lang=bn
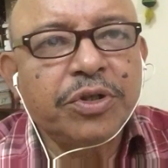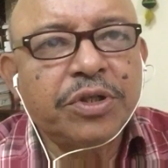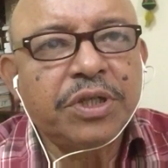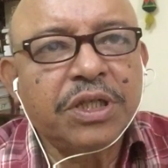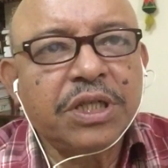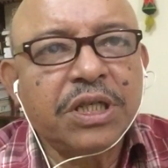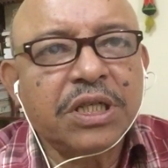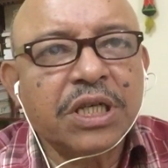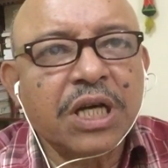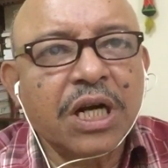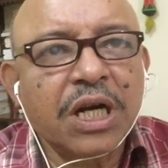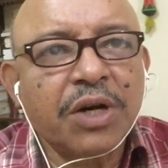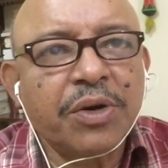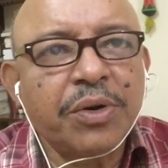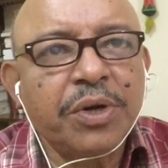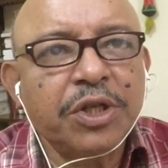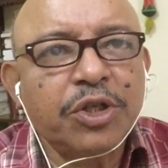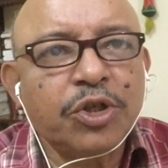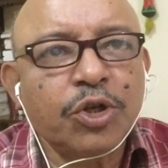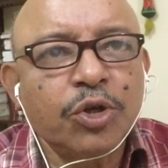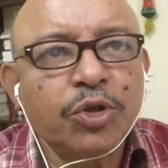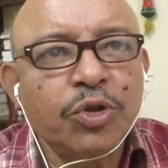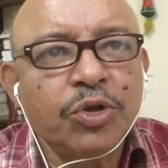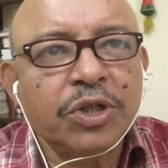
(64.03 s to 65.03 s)
হচ্ছে যে সাখাওয়াত
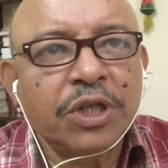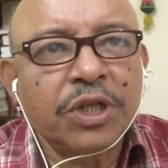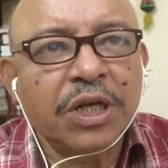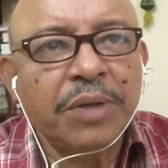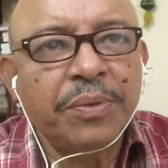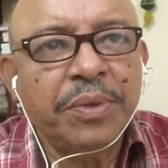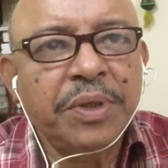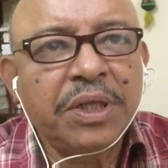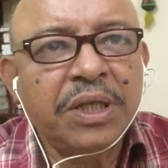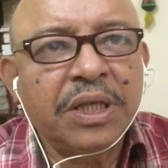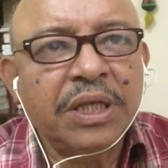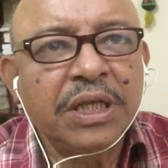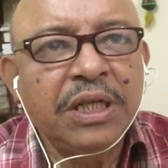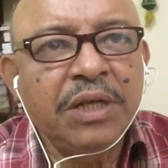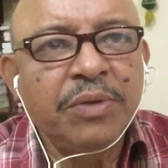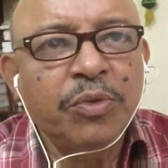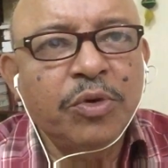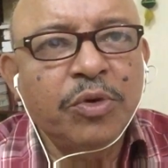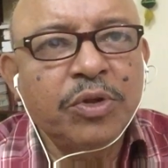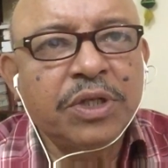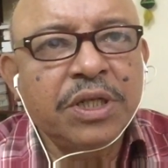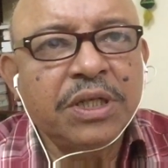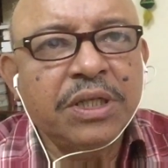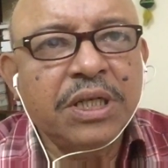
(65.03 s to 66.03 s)
সদন সাহেবের তিনি
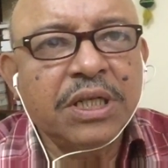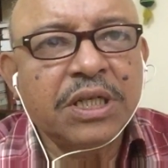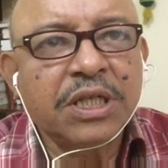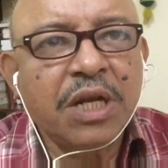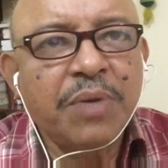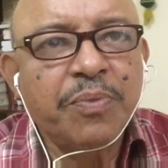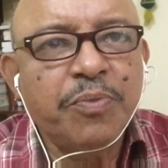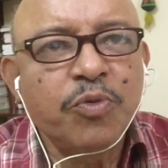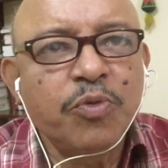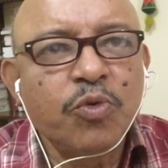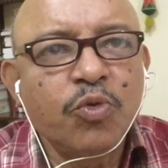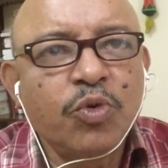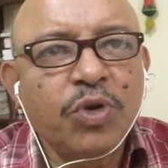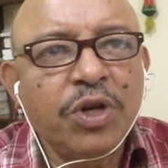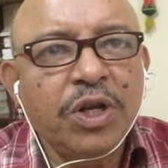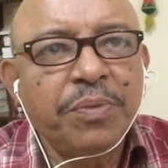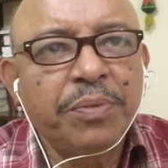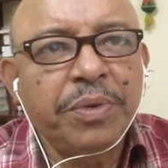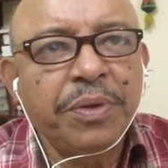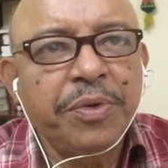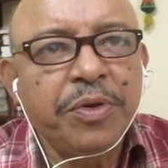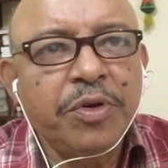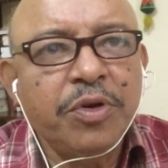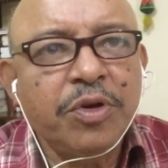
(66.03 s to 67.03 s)
বলছেন যে স্যার পুকুরের
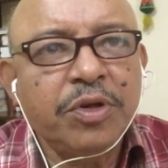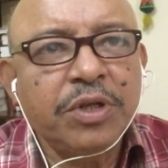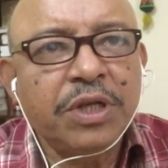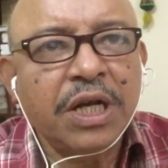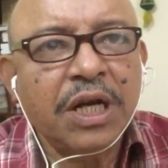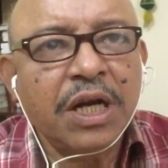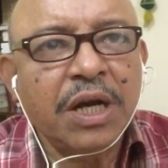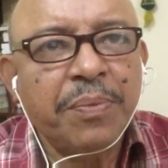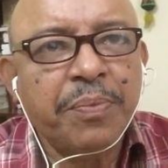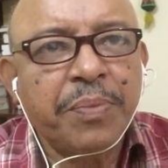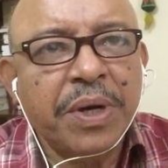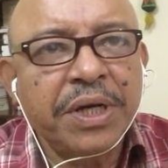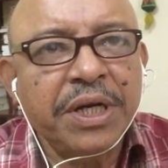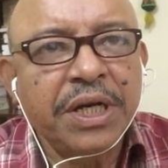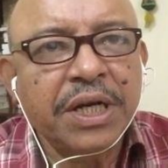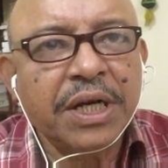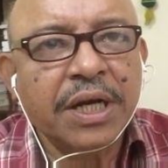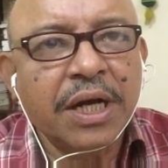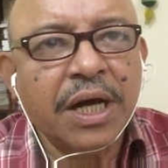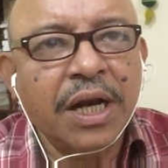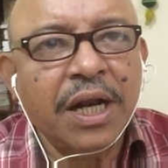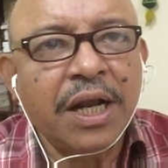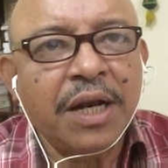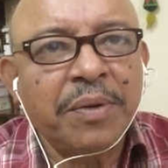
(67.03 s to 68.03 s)
বিভিন্ন জায়গায় পানির
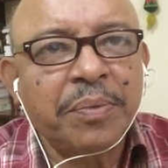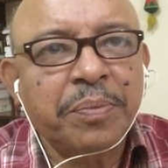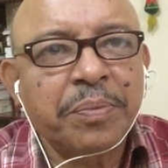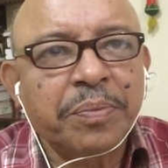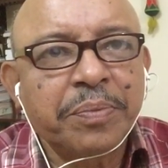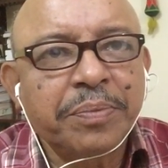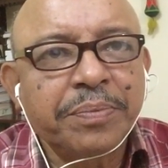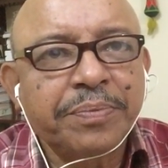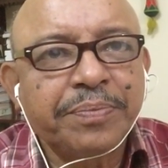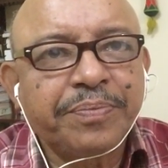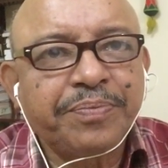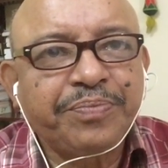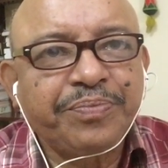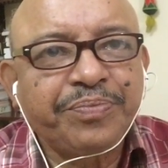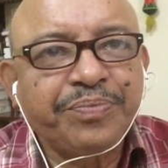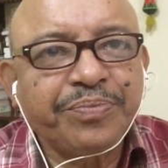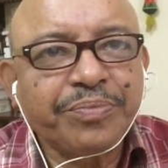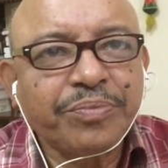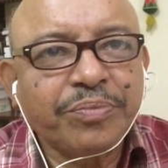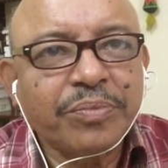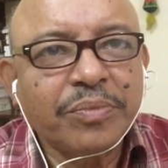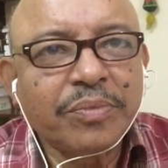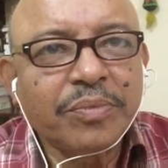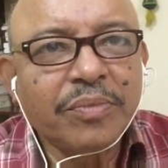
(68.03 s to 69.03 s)
কালার
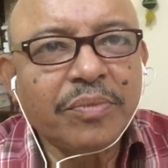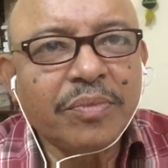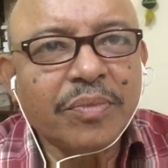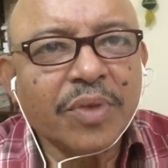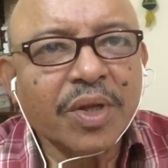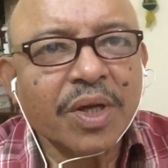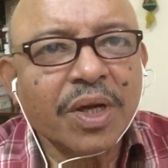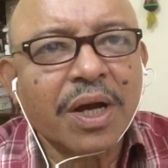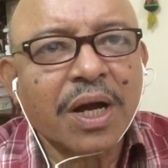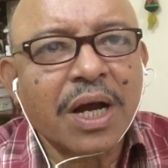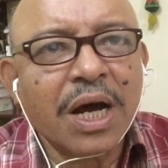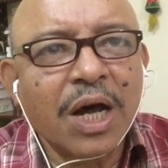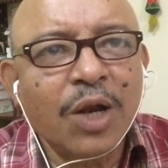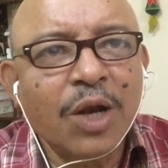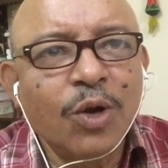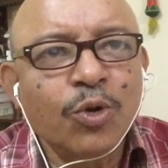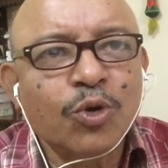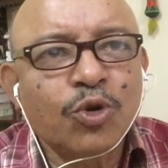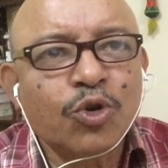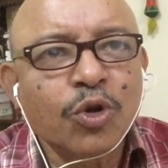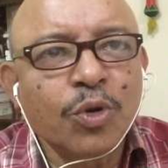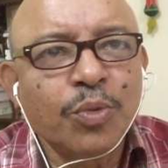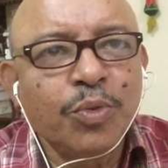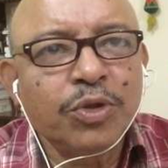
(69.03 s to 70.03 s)
কালো
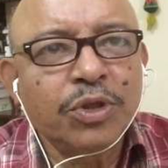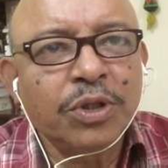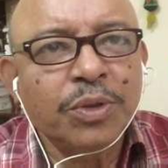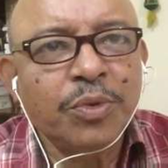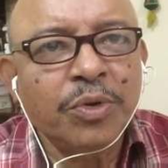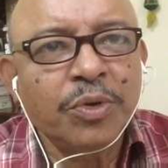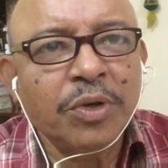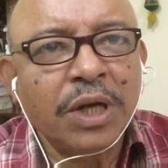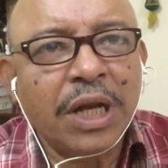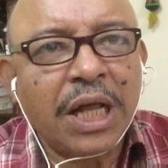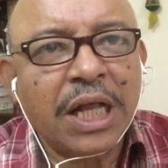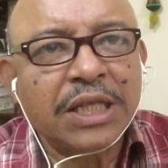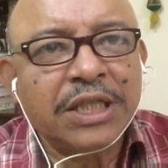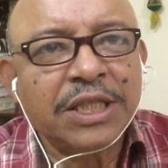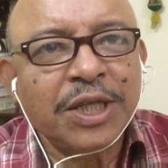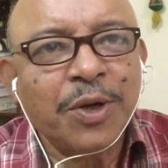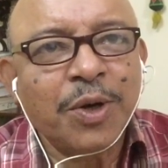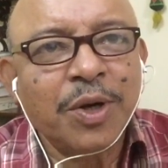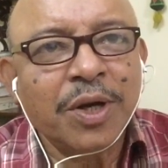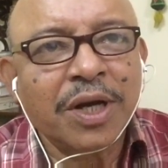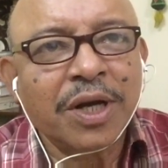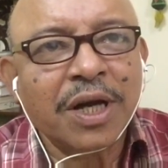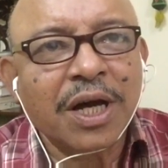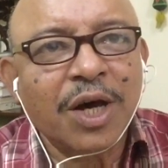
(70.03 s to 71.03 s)
সবুজ এবং লালচে
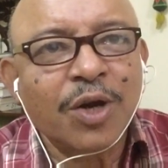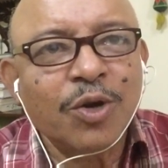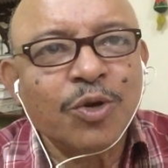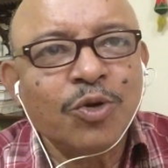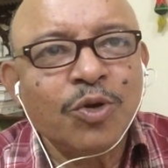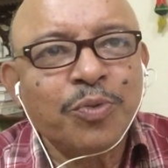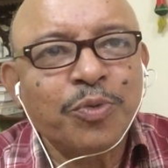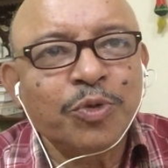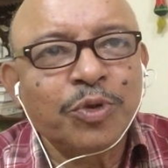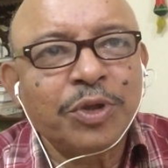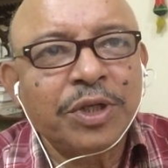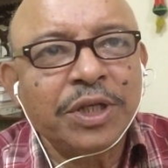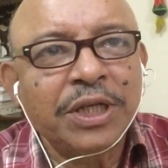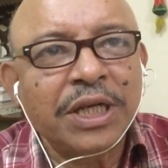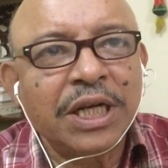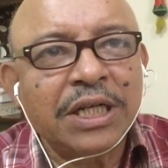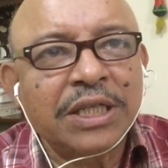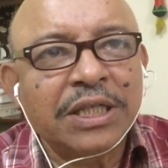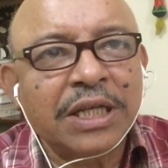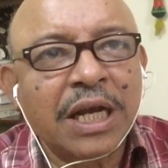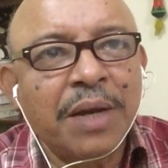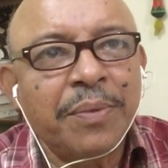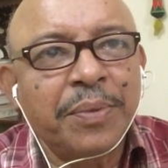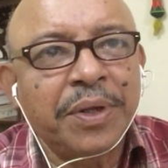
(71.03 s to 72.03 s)
হওয়ার কারণ ও প্রতিকার
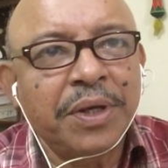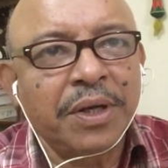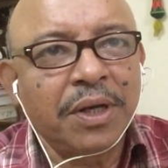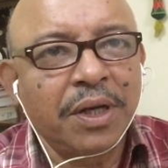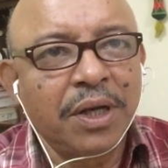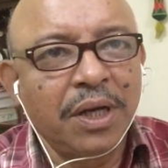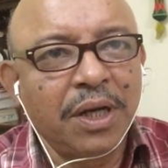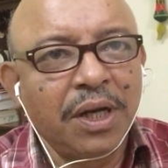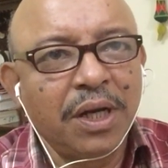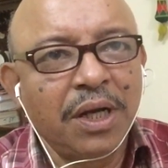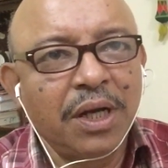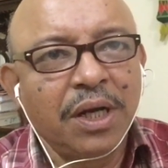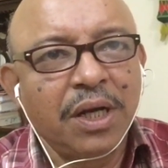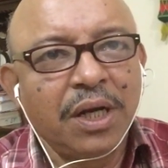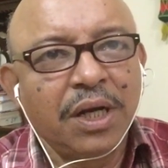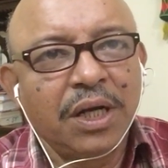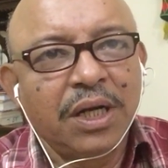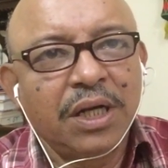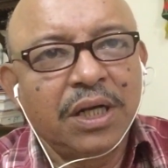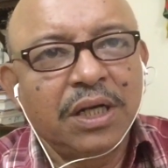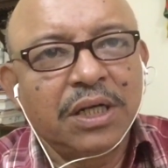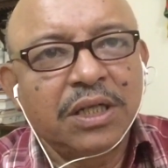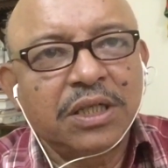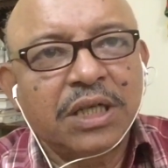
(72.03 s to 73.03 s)
জানাবেন
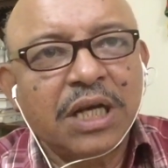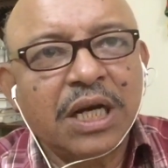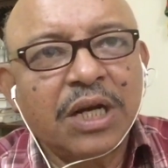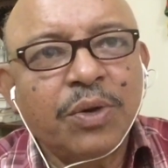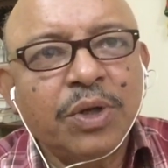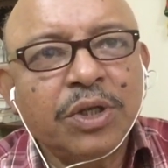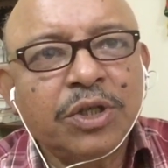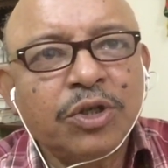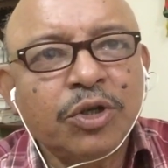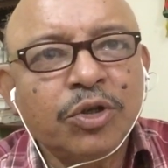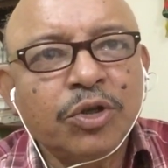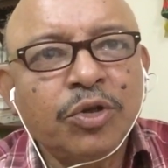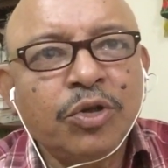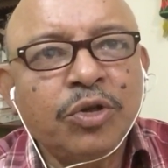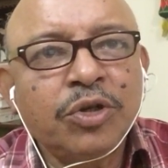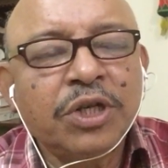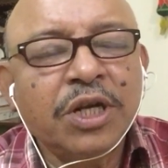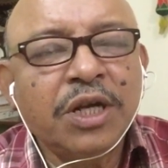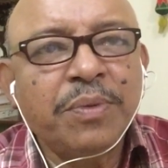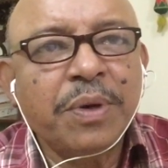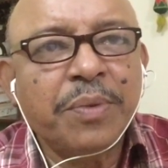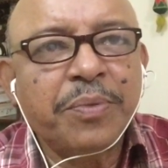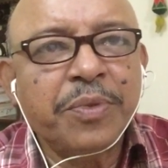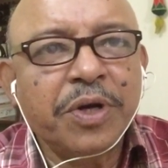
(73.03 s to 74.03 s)
সাখাওয়াত সদন
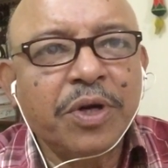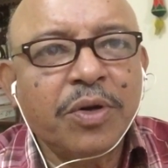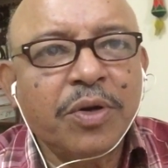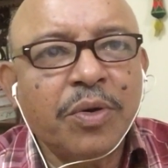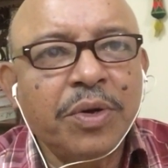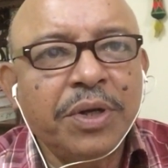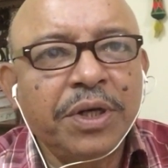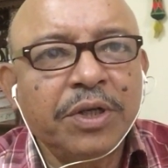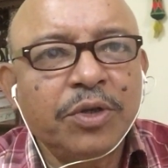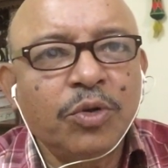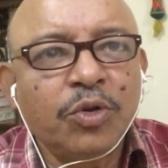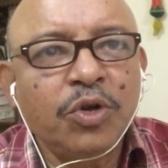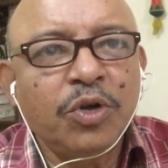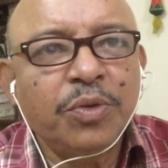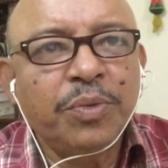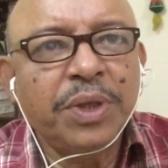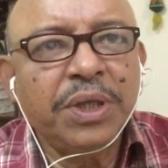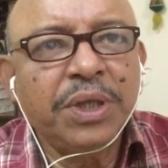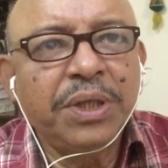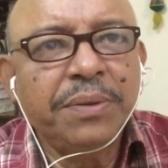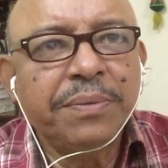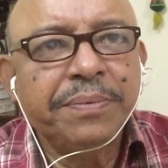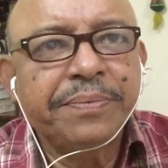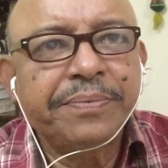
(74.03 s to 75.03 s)
সাহেব আপনাকে অনেক ধন্যবাদ